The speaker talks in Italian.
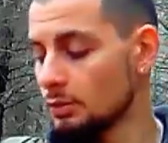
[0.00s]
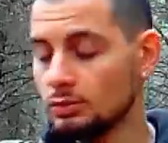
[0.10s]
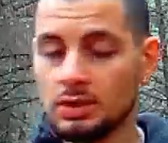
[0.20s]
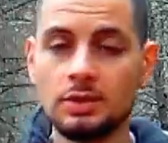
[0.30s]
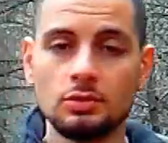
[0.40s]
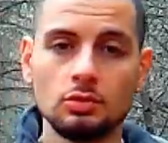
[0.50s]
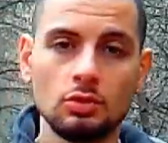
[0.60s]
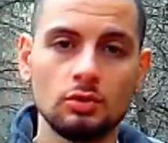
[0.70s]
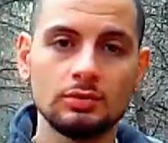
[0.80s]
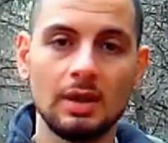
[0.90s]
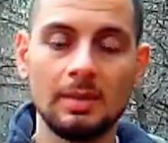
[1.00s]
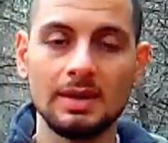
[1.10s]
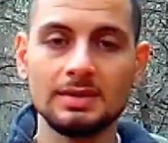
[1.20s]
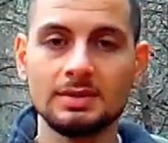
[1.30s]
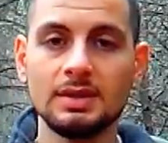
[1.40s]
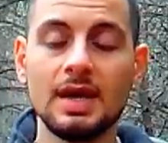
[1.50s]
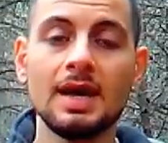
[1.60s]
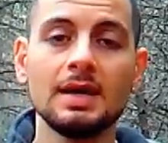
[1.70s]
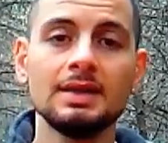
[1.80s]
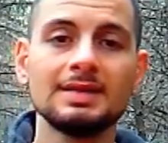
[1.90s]
nell'utilizzo di un contapassi
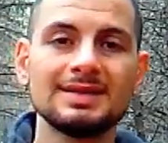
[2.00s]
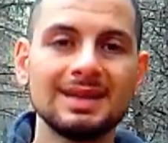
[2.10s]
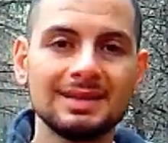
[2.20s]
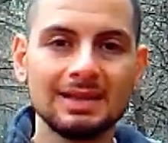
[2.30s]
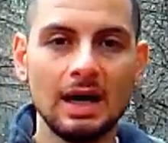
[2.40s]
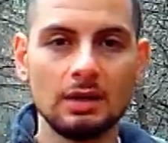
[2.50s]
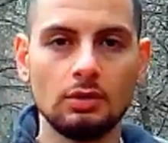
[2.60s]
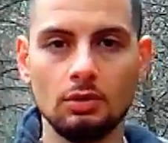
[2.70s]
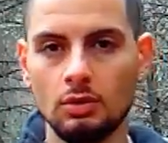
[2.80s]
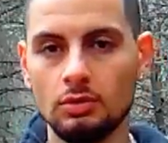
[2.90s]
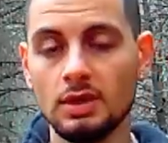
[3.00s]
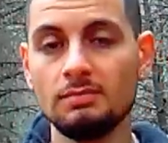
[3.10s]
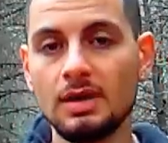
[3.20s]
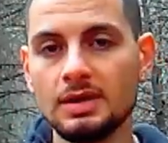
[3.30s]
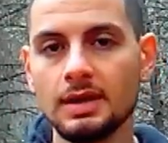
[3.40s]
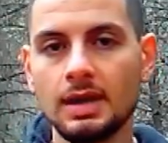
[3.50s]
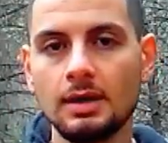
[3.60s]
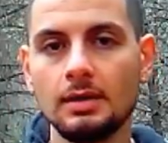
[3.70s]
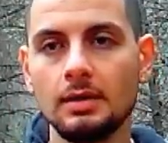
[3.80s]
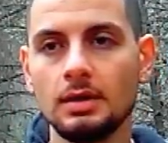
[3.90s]
è il settarlo in
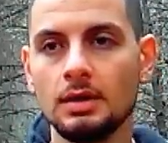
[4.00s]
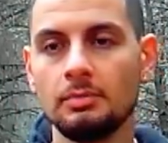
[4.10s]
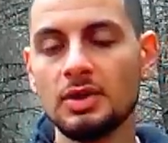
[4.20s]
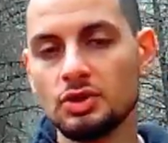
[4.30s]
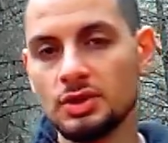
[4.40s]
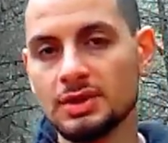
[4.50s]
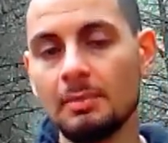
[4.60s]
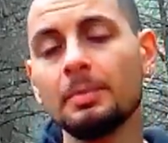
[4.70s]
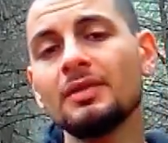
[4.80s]
maniera eh, precisa